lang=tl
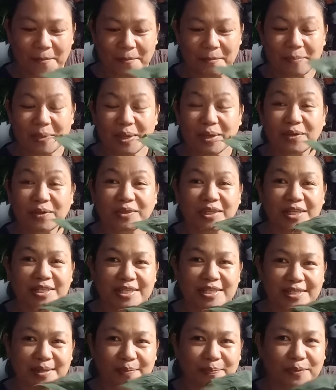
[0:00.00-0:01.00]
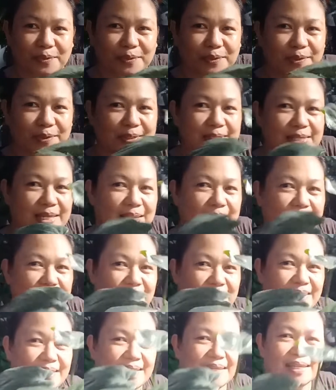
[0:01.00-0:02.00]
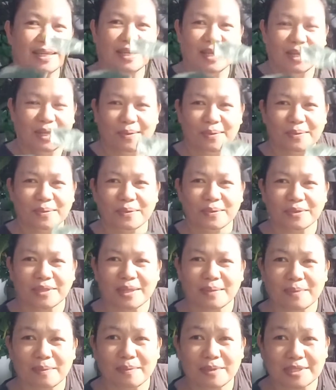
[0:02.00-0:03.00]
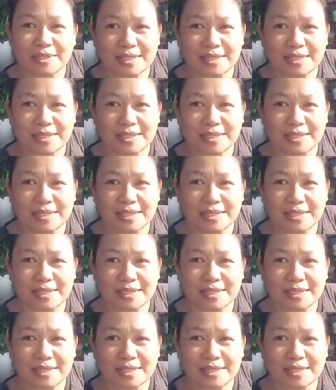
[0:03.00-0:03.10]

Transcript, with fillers: belong din siya sa photos. Ayan. Yung ko kung tama yung